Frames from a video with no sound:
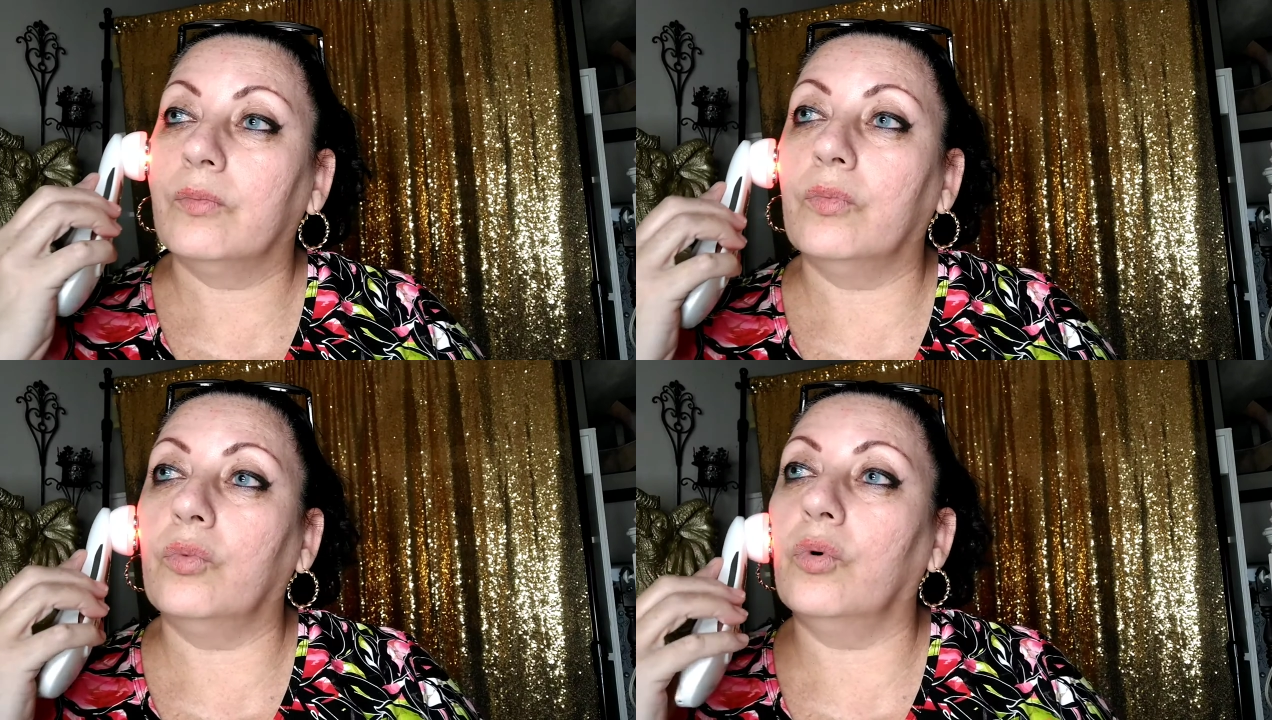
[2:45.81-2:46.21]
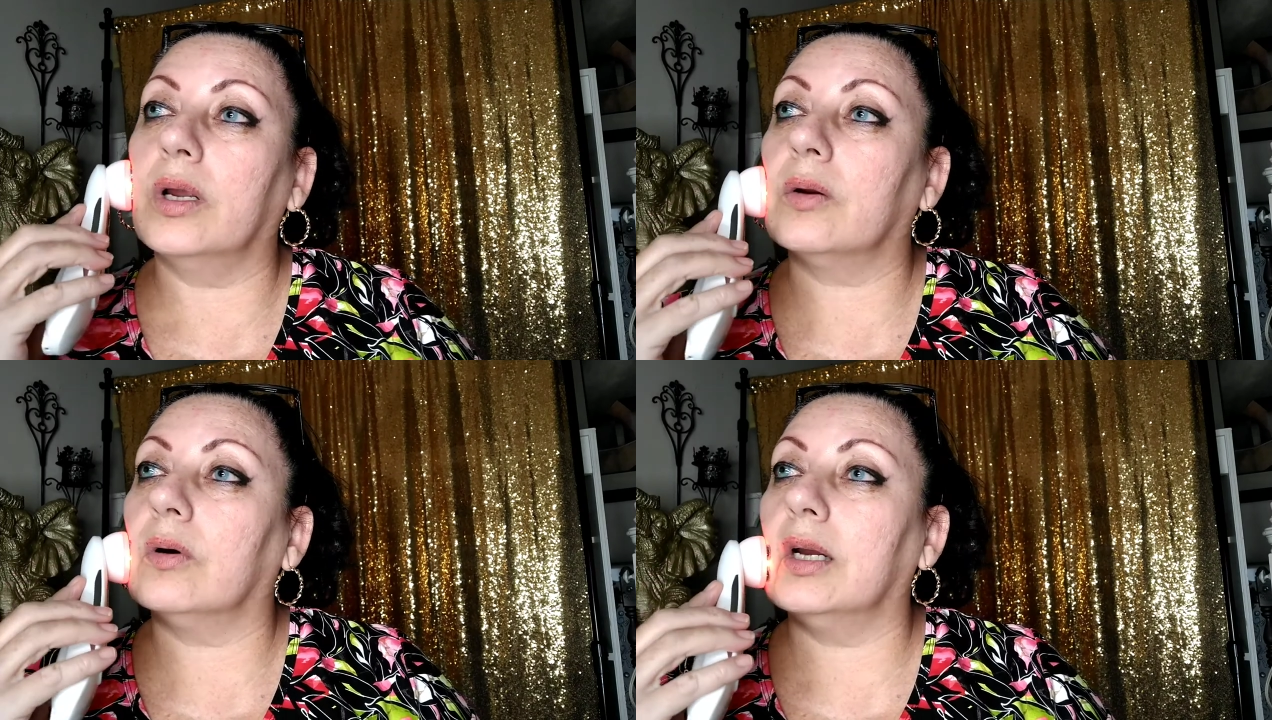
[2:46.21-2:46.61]

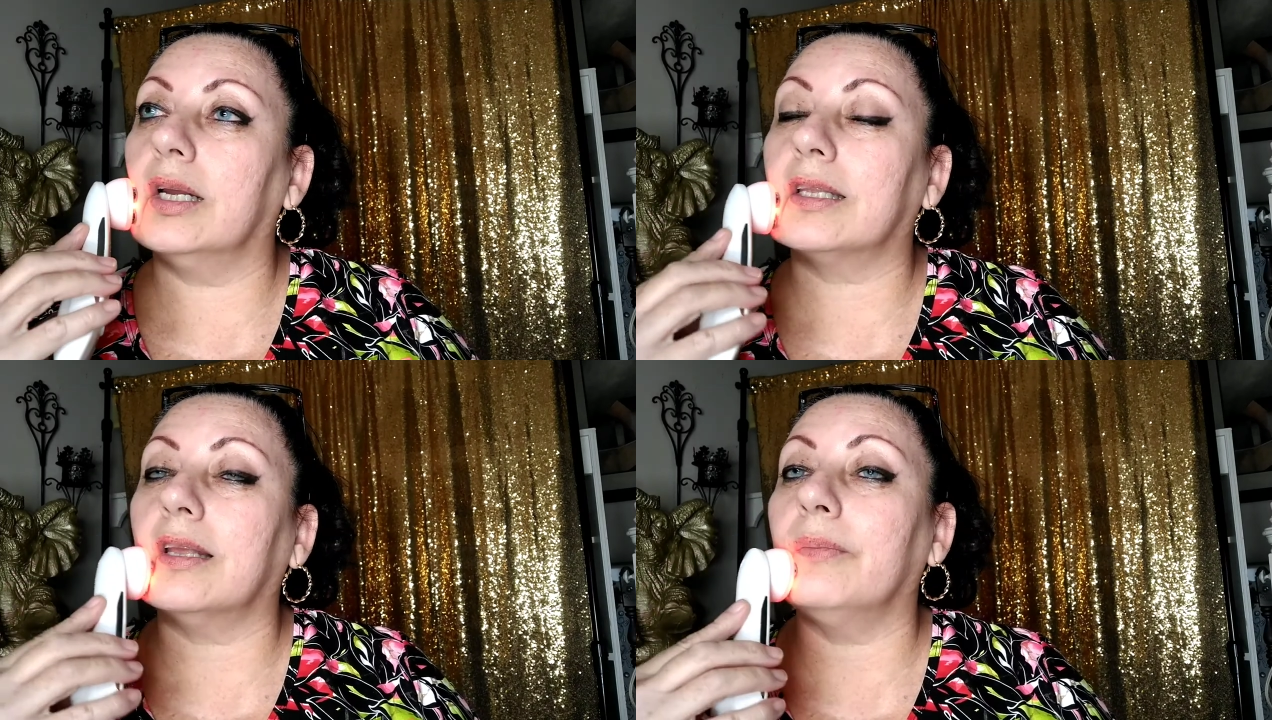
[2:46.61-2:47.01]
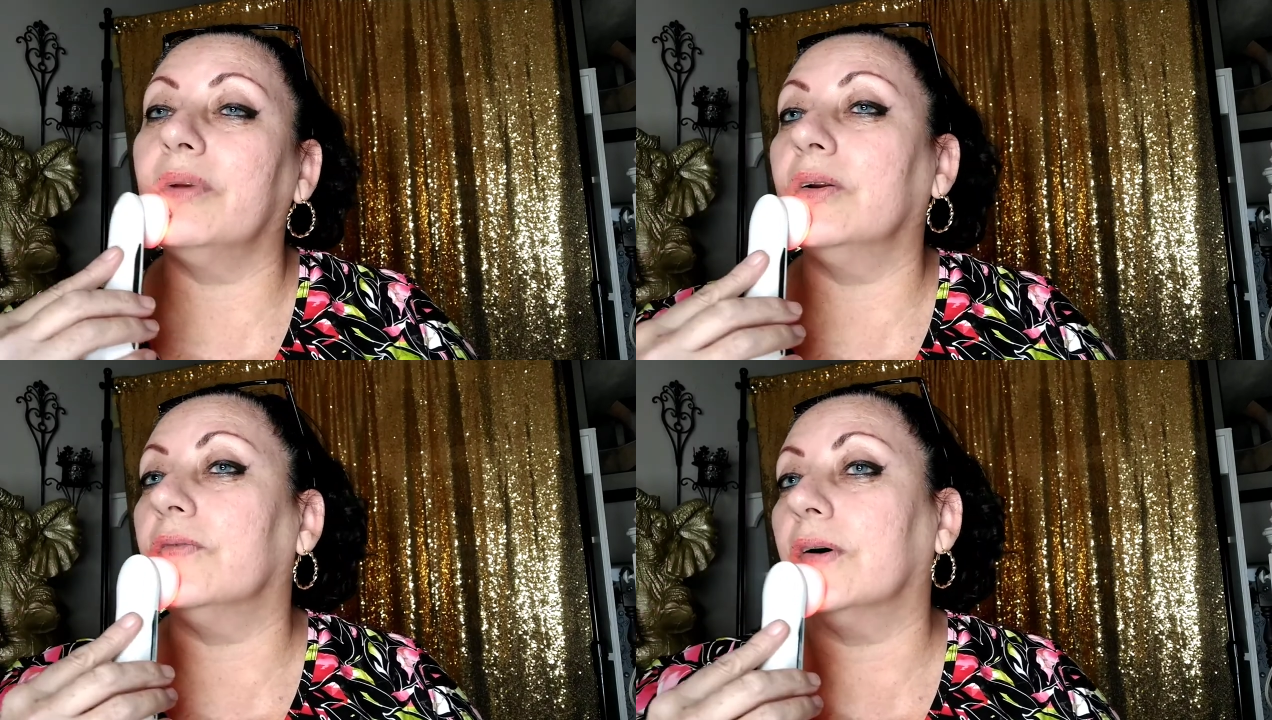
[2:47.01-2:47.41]
Bueno, esta es
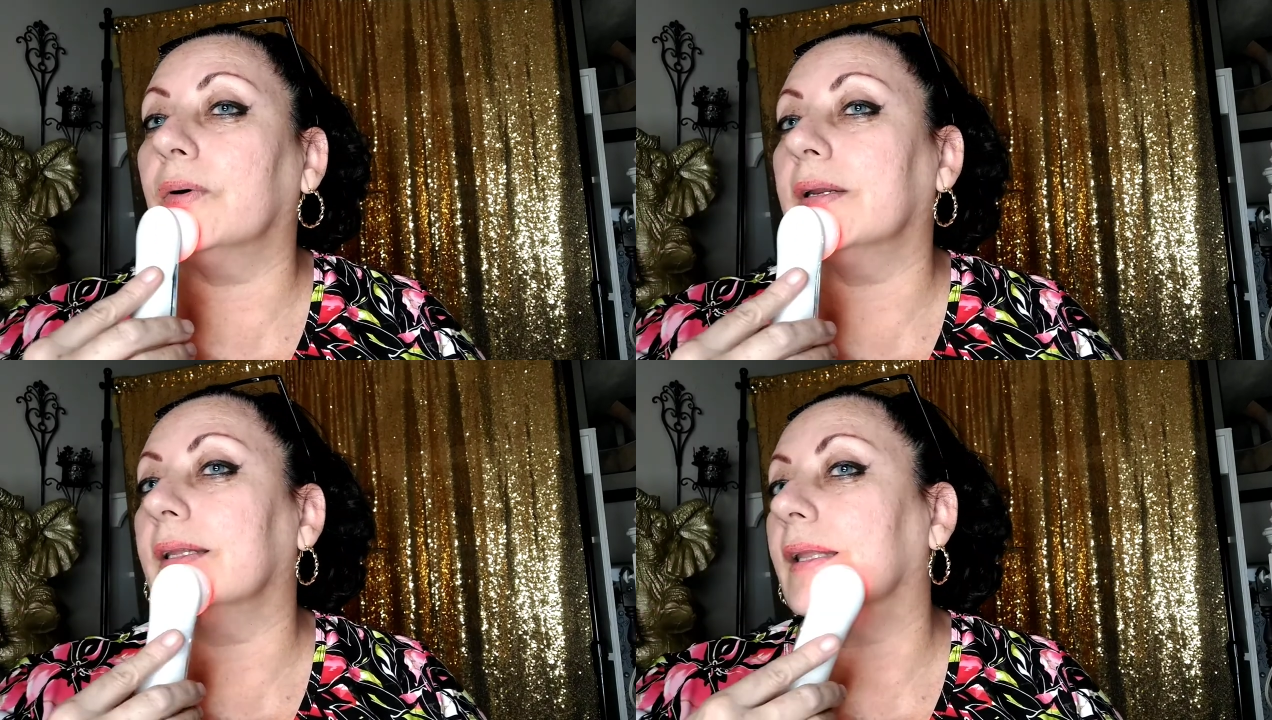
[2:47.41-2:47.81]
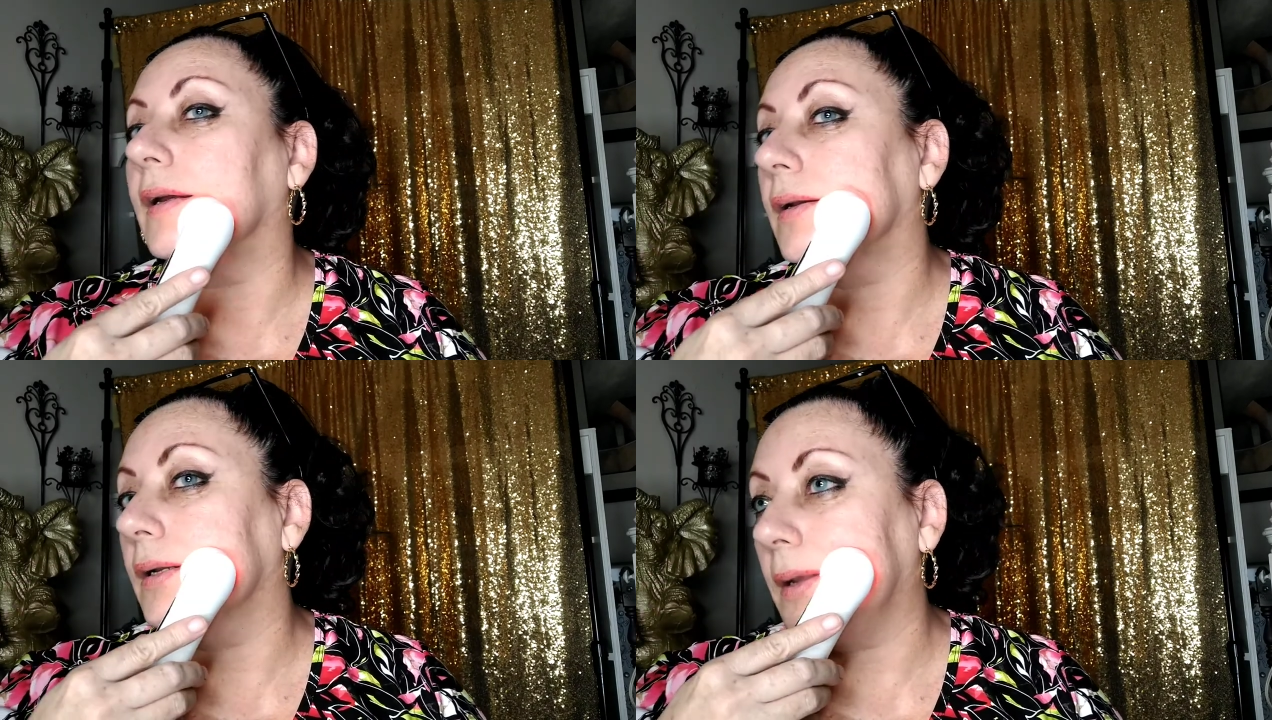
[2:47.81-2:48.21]
mi luz favorita.